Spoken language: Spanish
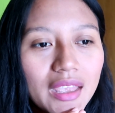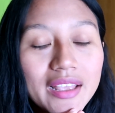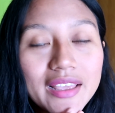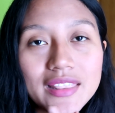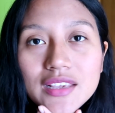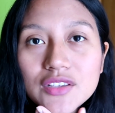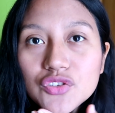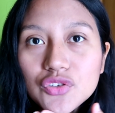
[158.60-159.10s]

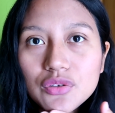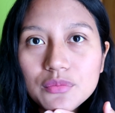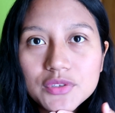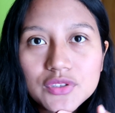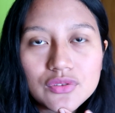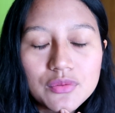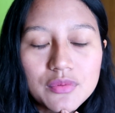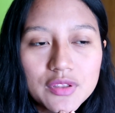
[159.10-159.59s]
que de hecho yo me
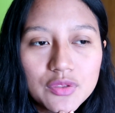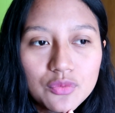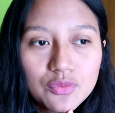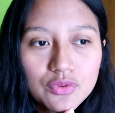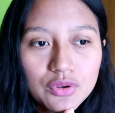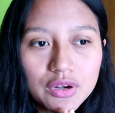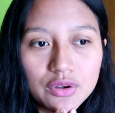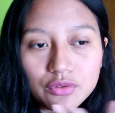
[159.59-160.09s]
estoy tomando
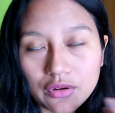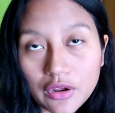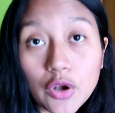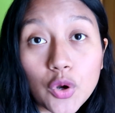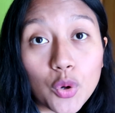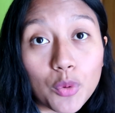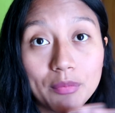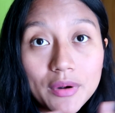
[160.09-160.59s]
uno que,
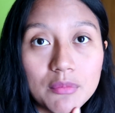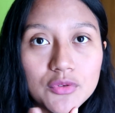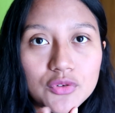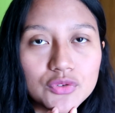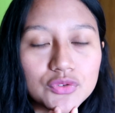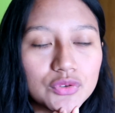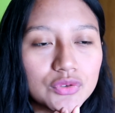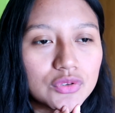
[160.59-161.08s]
lo compramos
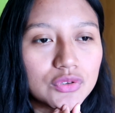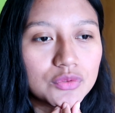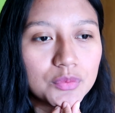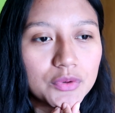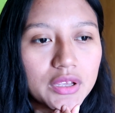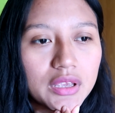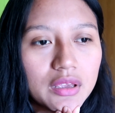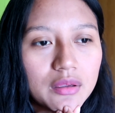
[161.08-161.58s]
nosotros
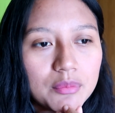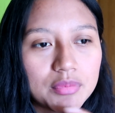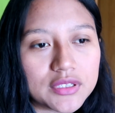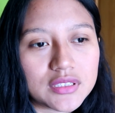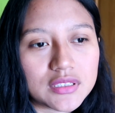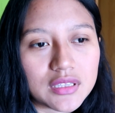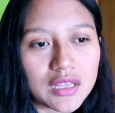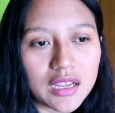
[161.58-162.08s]
porque
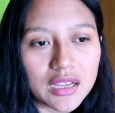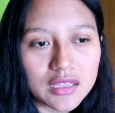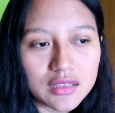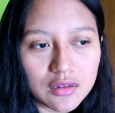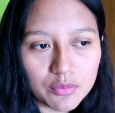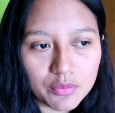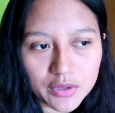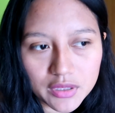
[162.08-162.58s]
pues aquí
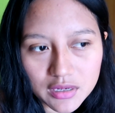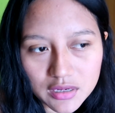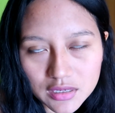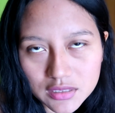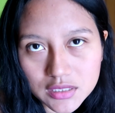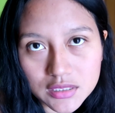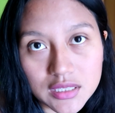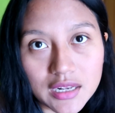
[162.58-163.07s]
te lo pueden
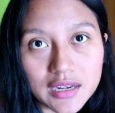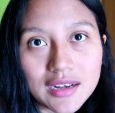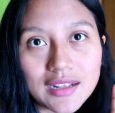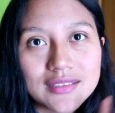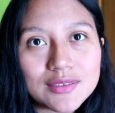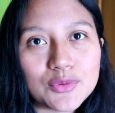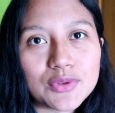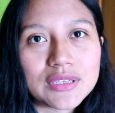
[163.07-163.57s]
recetar en
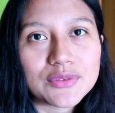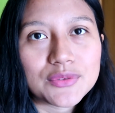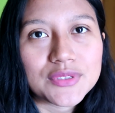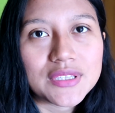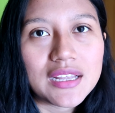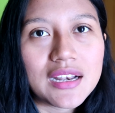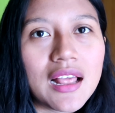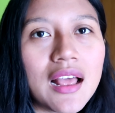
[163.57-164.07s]
la seguridad
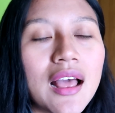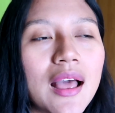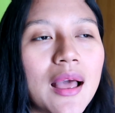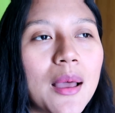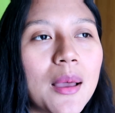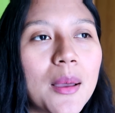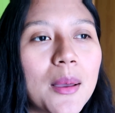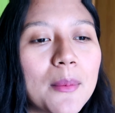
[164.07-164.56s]
social
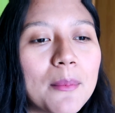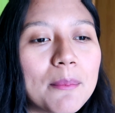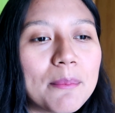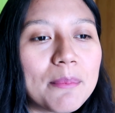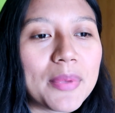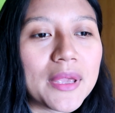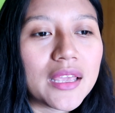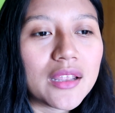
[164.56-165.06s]

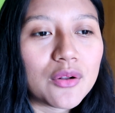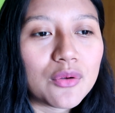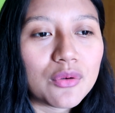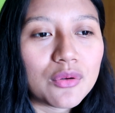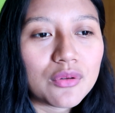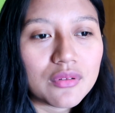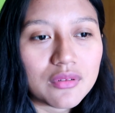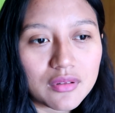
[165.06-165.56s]

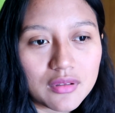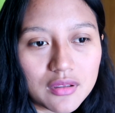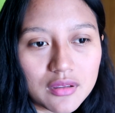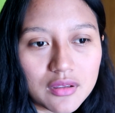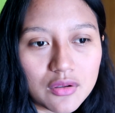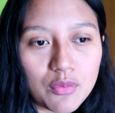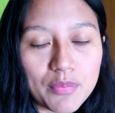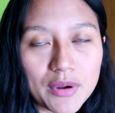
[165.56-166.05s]
pero
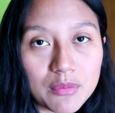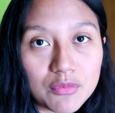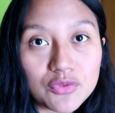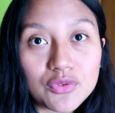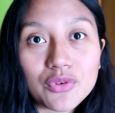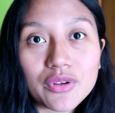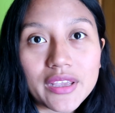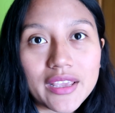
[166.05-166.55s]
compramos
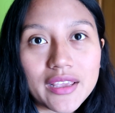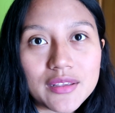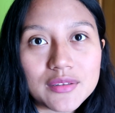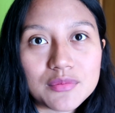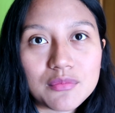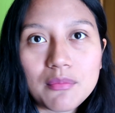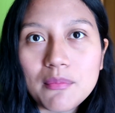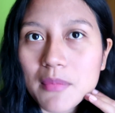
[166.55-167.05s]
uno que
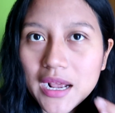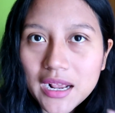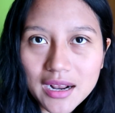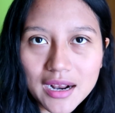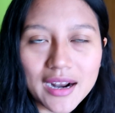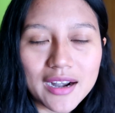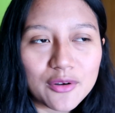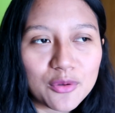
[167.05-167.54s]
es más
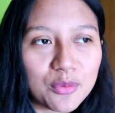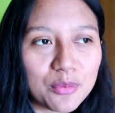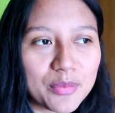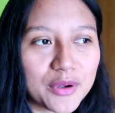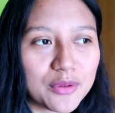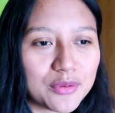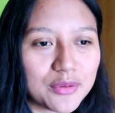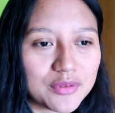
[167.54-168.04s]
caro
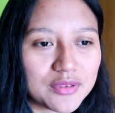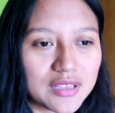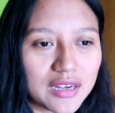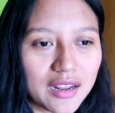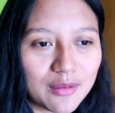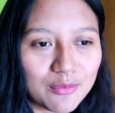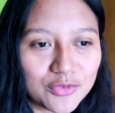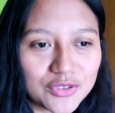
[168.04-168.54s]
pero
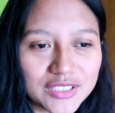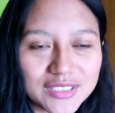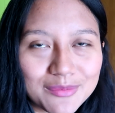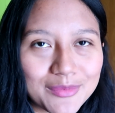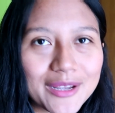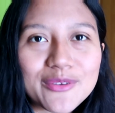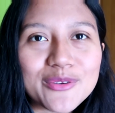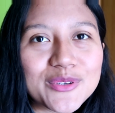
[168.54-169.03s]
trae
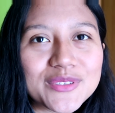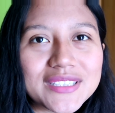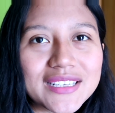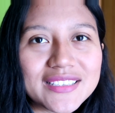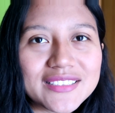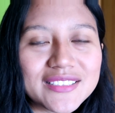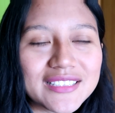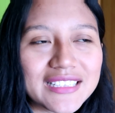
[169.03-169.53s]
muchísimas
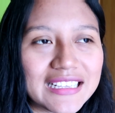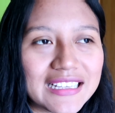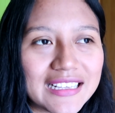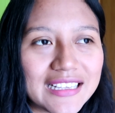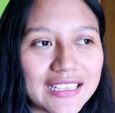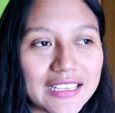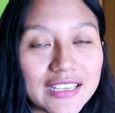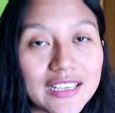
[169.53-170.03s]
cosas
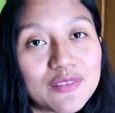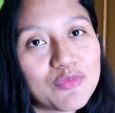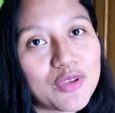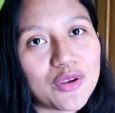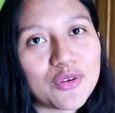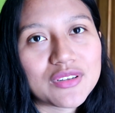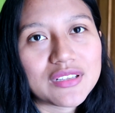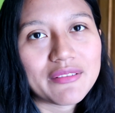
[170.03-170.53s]
y es
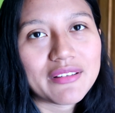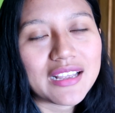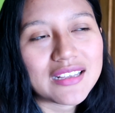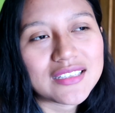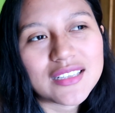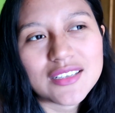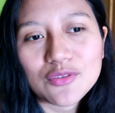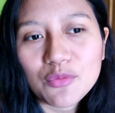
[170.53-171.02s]
mejor, saben,
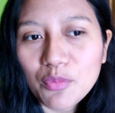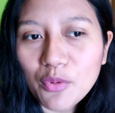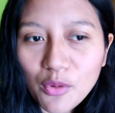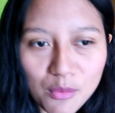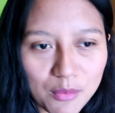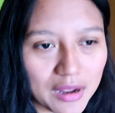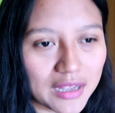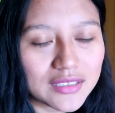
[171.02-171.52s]
gastarse un
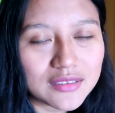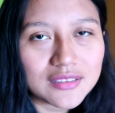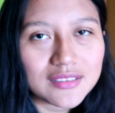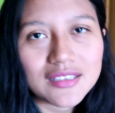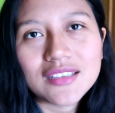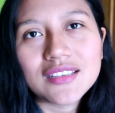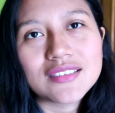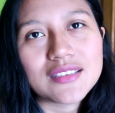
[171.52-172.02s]
poco más
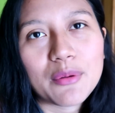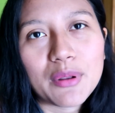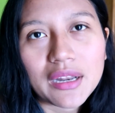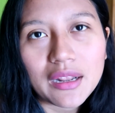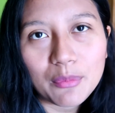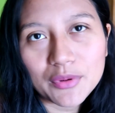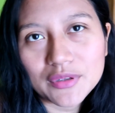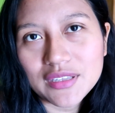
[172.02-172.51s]
y
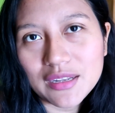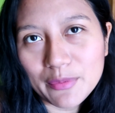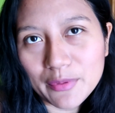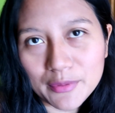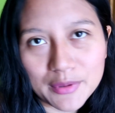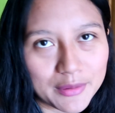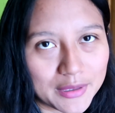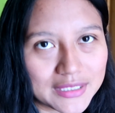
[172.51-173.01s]
saber que pues el
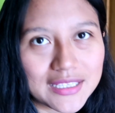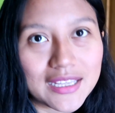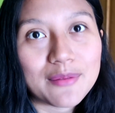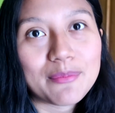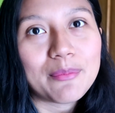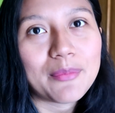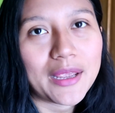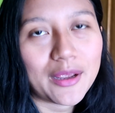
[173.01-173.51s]
bebé va a
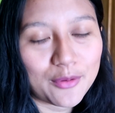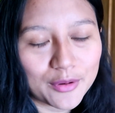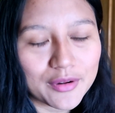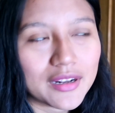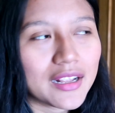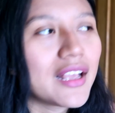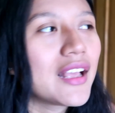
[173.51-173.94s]
estar mejor